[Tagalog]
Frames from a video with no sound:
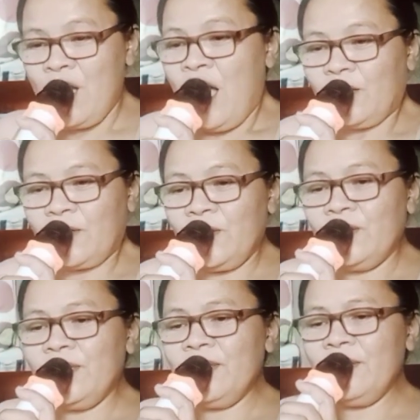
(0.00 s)
Kung
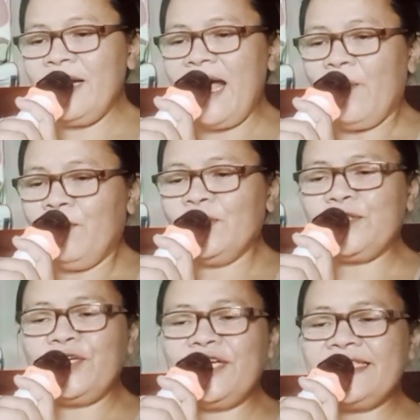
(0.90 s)
motor
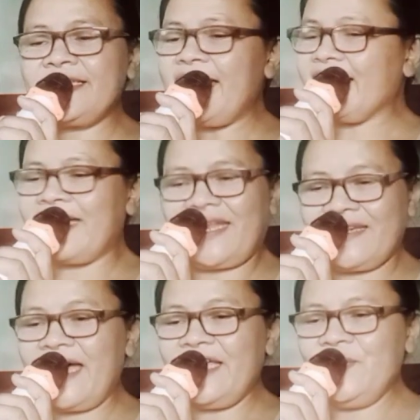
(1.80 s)
sa
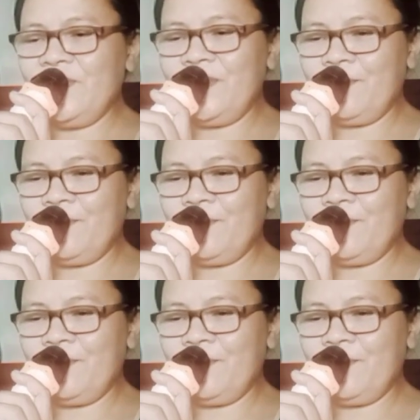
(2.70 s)
dayang